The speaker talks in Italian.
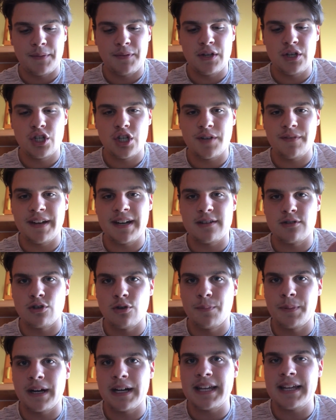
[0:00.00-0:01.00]
preferisci arrivare
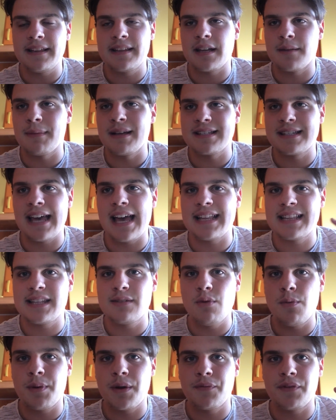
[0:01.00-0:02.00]
sopra l'Inter ma settimo